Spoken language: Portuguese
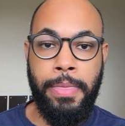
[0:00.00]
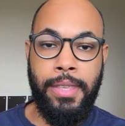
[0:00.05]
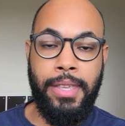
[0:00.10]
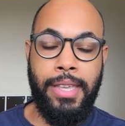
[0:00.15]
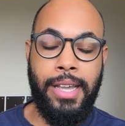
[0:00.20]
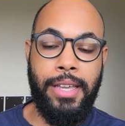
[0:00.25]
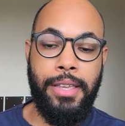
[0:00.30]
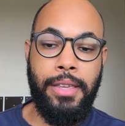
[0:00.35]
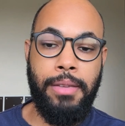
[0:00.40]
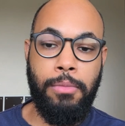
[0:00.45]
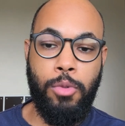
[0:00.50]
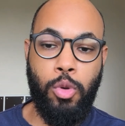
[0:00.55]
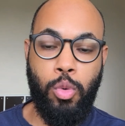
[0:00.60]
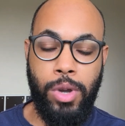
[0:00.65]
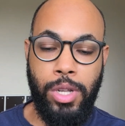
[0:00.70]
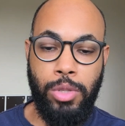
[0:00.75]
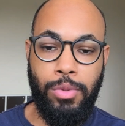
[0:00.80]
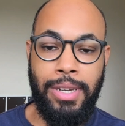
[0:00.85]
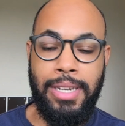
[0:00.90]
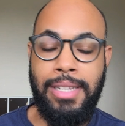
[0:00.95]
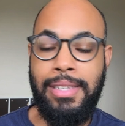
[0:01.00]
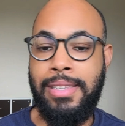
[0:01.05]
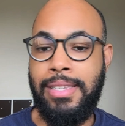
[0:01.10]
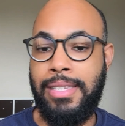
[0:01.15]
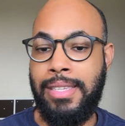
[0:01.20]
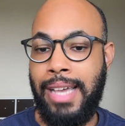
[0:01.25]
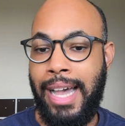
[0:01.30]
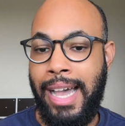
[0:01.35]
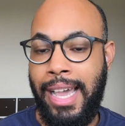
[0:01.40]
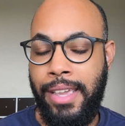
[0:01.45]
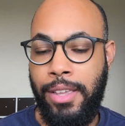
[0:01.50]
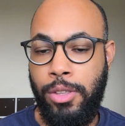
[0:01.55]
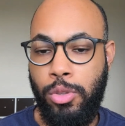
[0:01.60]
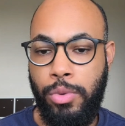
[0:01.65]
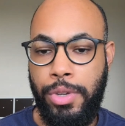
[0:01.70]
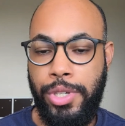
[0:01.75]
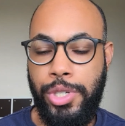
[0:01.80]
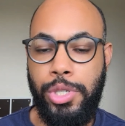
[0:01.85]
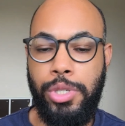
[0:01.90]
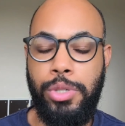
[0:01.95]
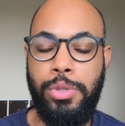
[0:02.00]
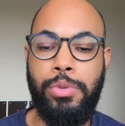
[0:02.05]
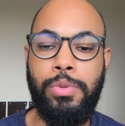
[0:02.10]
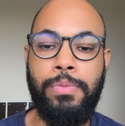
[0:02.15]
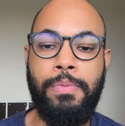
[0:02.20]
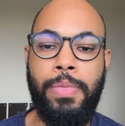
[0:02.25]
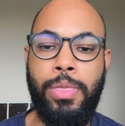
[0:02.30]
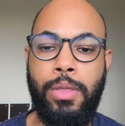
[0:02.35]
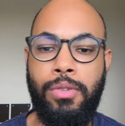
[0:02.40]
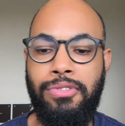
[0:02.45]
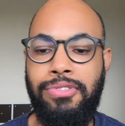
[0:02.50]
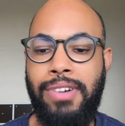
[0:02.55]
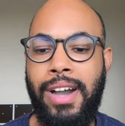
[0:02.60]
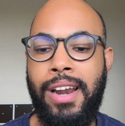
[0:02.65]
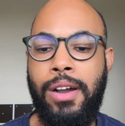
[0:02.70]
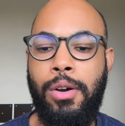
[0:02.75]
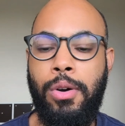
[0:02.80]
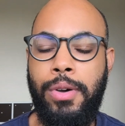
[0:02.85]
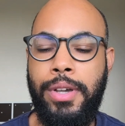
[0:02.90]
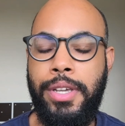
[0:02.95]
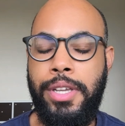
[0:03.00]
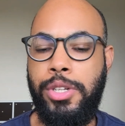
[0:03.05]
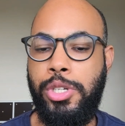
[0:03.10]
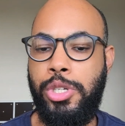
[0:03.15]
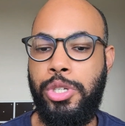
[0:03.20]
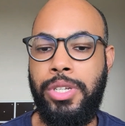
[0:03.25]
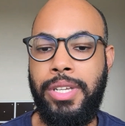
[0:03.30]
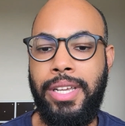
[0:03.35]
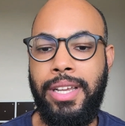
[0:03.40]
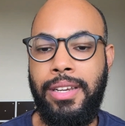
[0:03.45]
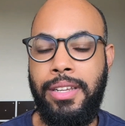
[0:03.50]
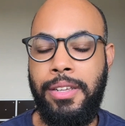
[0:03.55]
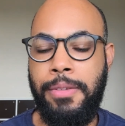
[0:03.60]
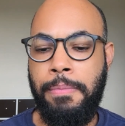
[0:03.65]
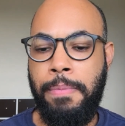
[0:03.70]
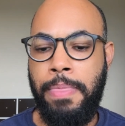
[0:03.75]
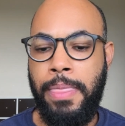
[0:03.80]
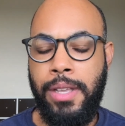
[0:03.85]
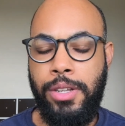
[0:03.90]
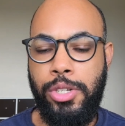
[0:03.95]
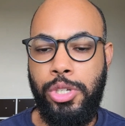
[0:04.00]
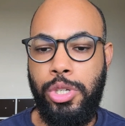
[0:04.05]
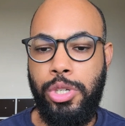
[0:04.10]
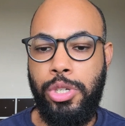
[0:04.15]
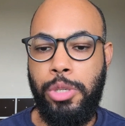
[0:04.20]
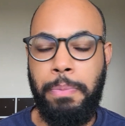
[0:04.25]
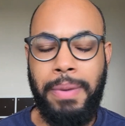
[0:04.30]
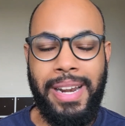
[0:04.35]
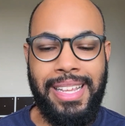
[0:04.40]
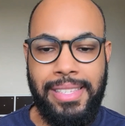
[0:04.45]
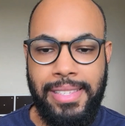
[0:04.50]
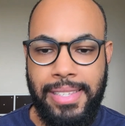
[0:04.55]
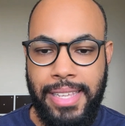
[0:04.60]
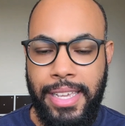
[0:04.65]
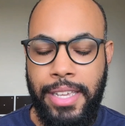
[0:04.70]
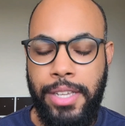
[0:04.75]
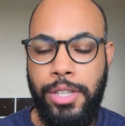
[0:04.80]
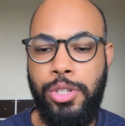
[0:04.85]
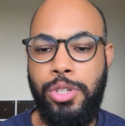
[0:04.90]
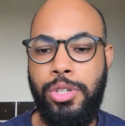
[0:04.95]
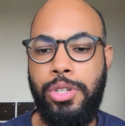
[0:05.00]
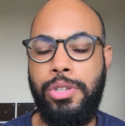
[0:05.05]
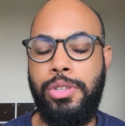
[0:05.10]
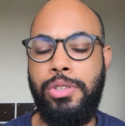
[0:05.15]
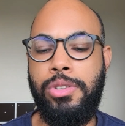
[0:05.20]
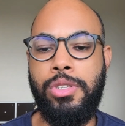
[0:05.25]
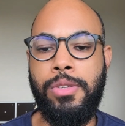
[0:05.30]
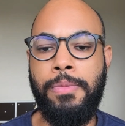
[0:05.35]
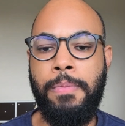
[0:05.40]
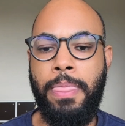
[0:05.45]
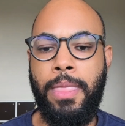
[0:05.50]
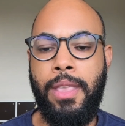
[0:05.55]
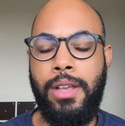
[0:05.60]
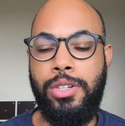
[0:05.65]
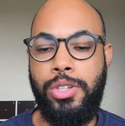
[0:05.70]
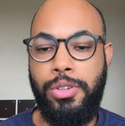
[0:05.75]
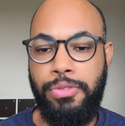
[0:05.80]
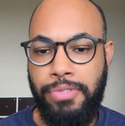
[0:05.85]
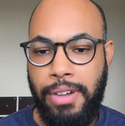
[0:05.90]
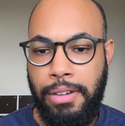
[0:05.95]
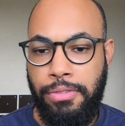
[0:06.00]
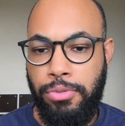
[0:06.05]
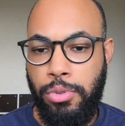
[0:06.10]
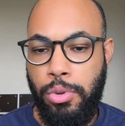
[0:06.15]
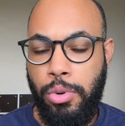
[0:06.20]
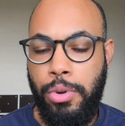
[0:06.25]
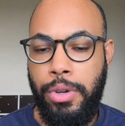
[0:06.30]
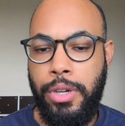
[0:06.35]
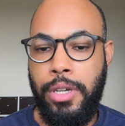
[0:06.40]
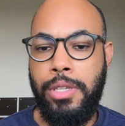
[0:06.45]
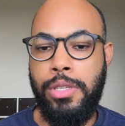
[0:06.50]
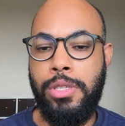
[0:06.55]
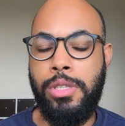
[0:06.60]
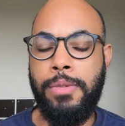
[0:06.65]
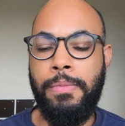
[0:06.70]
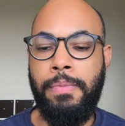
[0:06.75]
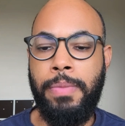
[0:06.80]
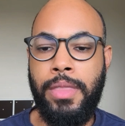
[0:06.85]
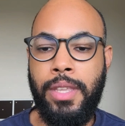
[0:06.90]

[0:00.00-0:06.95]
e aí quando eles saem do Egito, Faraó enche ele de, de presentes, de favores,